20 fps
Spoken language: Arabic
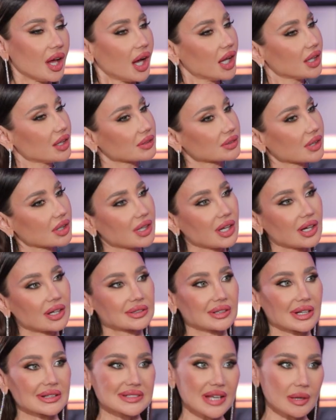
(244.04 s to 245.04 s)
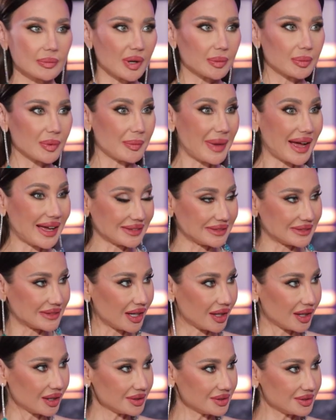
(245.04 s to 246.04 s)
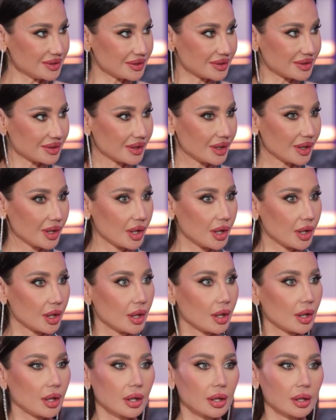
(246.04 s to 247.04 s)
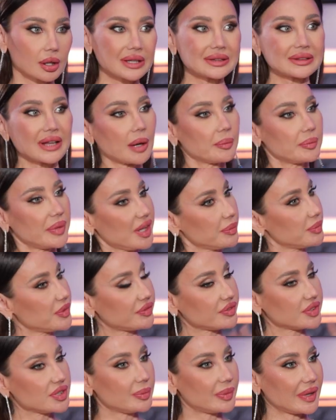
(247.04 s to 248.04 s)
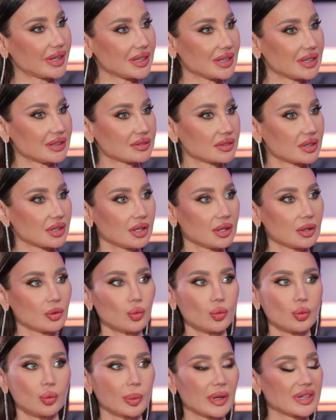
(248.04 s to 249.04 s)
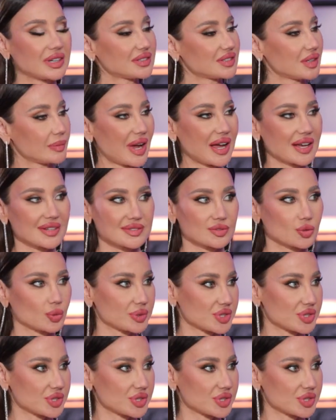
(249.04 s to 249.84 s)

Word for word: انا طلقت لسبب محدد كنت عم بحمي فيه بناتي وبناتي ما حسوا